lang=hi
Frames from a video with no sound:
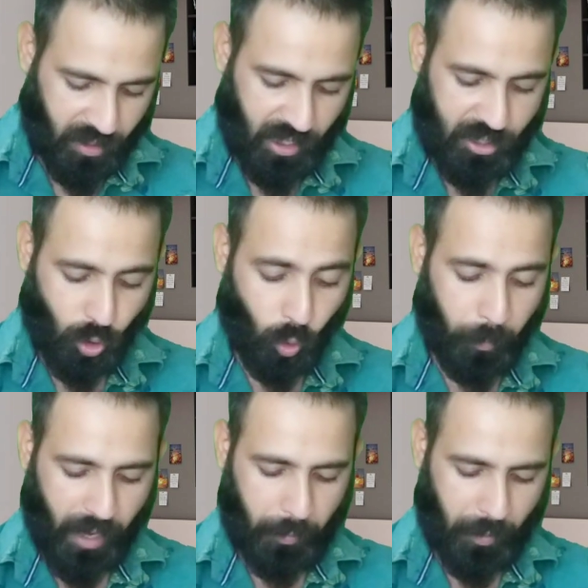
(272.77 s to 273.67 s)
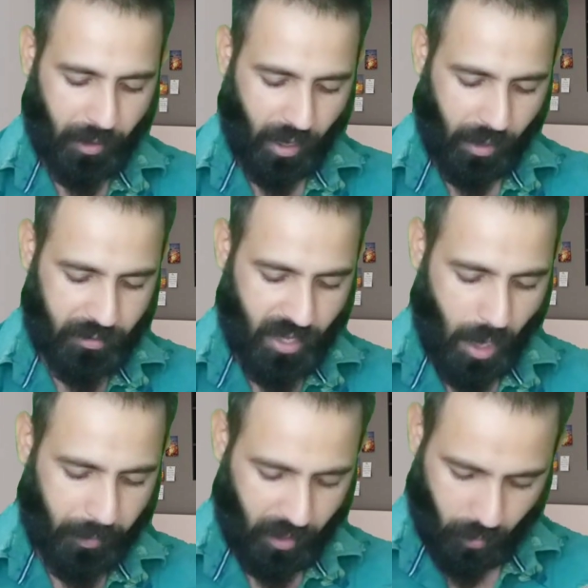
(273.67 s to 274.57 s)
ये जो ऊपर आपने भरा है
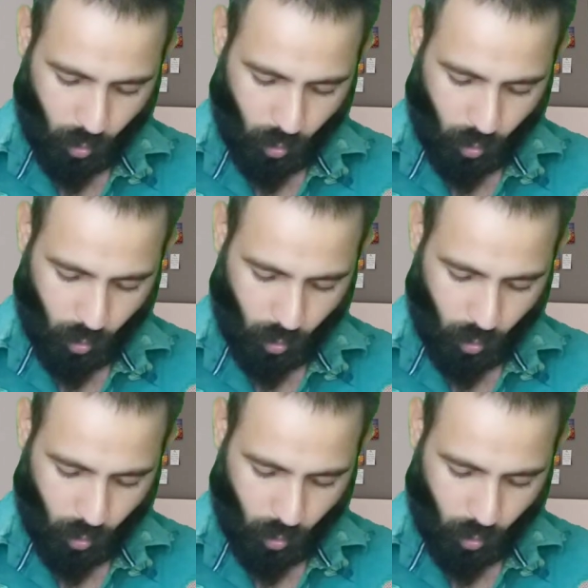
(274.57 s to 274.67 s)
यहाँ पर